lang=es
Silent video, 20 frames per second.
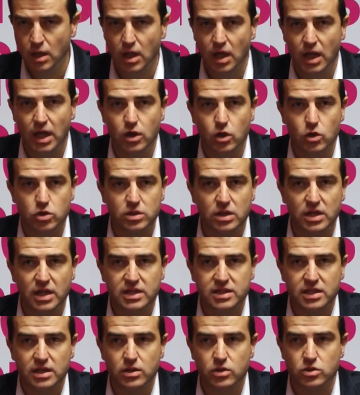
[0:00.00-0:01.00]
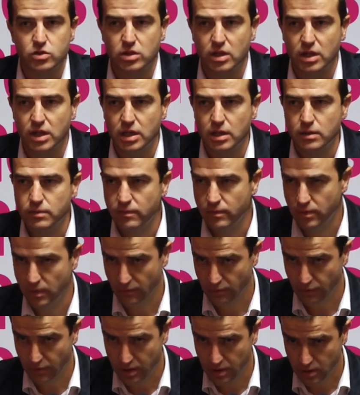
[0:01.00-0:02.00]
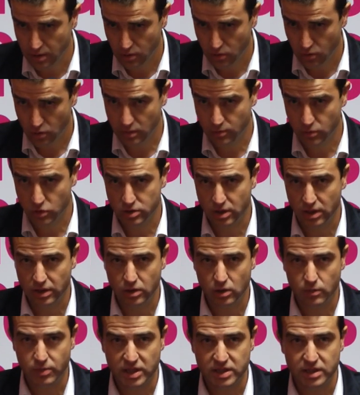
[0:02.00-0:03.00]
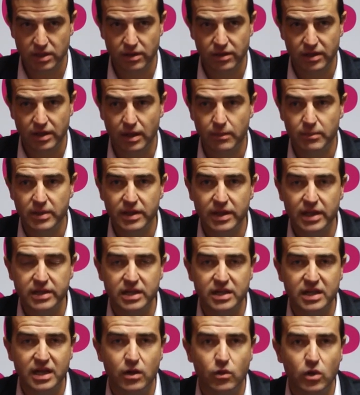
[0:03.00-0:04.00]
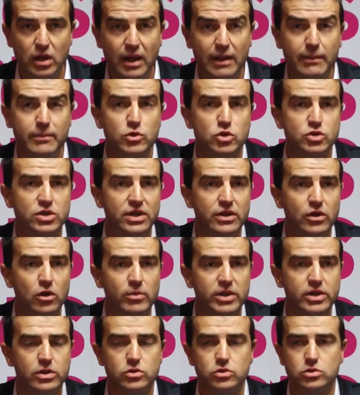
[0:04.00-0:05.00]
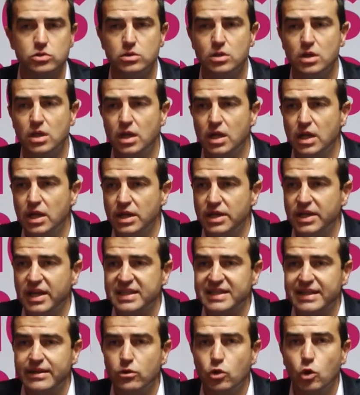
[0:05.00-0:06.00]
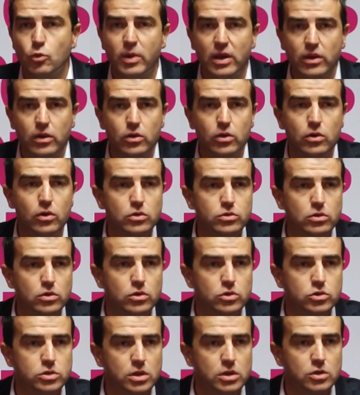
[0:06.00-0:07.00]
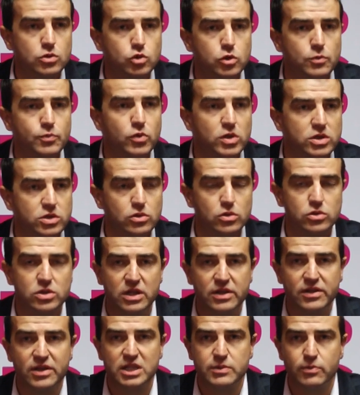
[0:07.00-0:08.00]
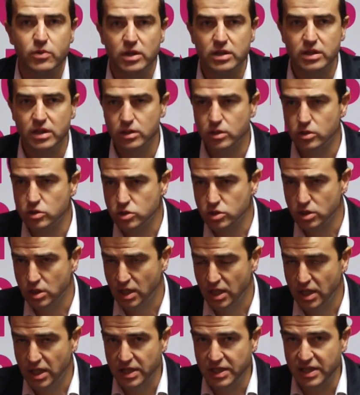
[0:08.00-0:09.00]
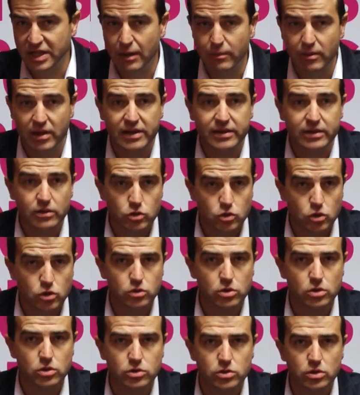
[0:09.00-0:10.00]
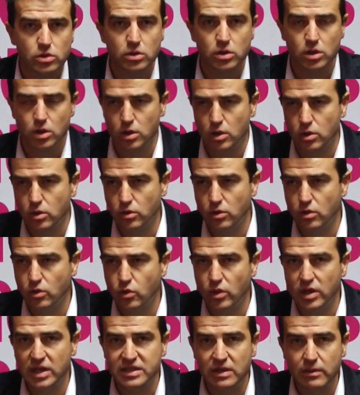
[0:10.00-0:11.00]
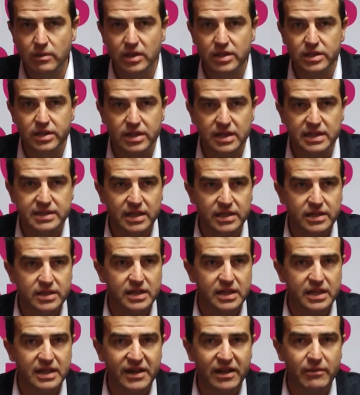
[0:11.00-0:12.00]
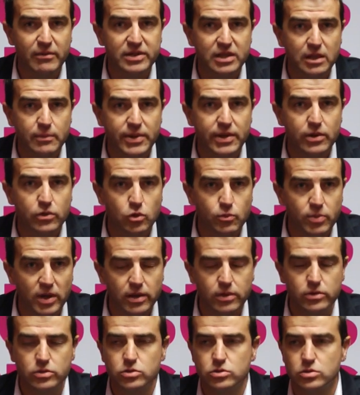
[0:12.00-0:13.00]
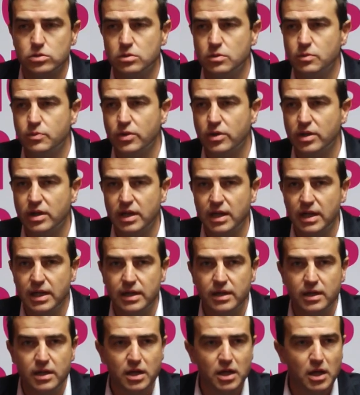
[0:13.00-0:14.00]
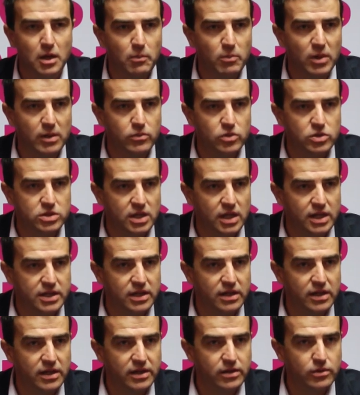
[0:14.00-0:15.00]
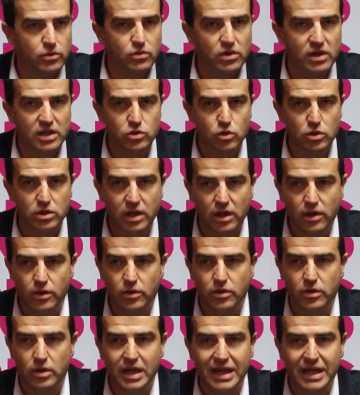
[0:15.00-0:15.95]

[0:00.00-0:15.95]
En los días en los que, en fin, no hemos tenido presencia mediática o la hemos tenido menos, ya se han ocupado otros eh, supuestos líderes políticos de hablar de nosotros, con lo cual es evidente que están claramente preocupados porque vamos a tener un resultado